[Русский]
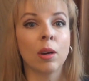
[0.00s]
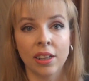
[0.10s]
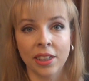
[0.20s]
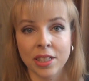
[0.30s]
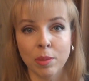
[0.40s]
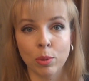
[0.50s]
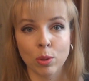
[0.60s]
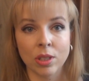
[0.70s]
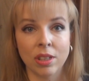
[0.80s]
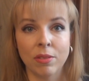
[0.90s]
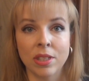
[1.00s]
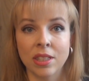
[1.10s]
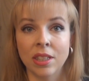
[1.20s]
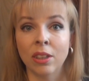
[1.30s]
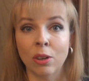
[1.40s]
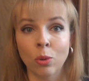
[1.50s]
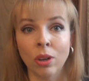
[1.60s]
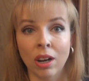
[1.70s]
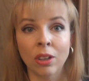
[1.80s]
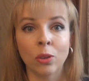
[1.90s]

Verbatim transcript: Если просто вести на руках,